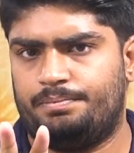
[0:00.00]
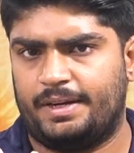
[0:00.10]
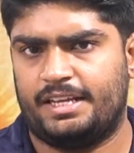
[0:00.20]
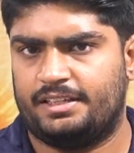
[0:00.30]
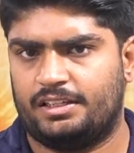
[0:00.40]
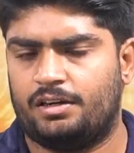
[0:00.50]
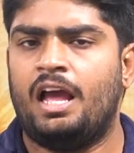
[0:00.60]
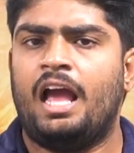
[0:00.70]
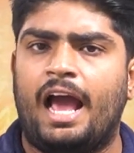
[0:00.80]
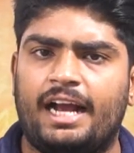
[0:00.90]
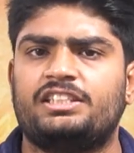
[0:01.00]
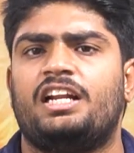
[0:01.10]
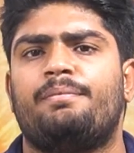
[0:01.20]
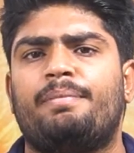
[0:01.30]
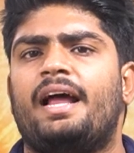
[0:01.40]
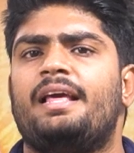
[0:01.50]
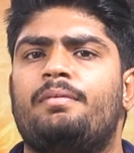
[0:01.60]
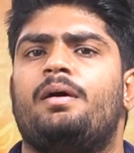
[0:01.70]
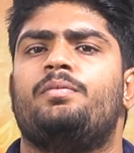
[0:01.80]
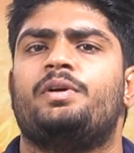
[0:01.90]
ప్లే చేశారు యాక్చువల్గా బాలయ్య
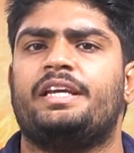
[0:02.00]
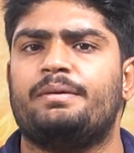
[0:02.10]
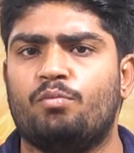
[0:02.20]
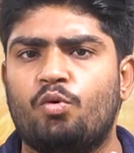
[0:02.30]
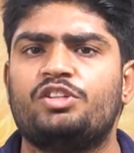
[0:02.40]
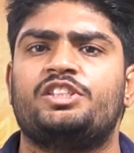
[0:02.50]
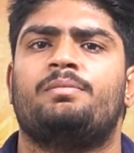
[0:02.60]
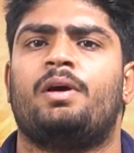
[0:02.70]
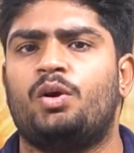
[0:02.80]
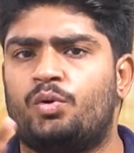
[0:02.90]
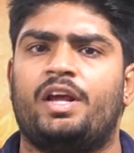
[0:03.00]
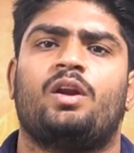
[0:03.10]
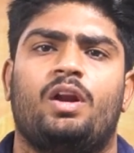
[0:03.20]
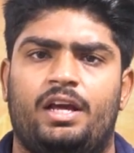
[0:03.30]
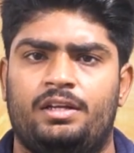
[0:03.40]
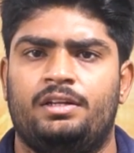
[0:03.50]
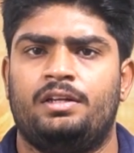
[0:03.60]
బాబు ఈ మూడు సినిమాలు డ్యూయల్ రోలే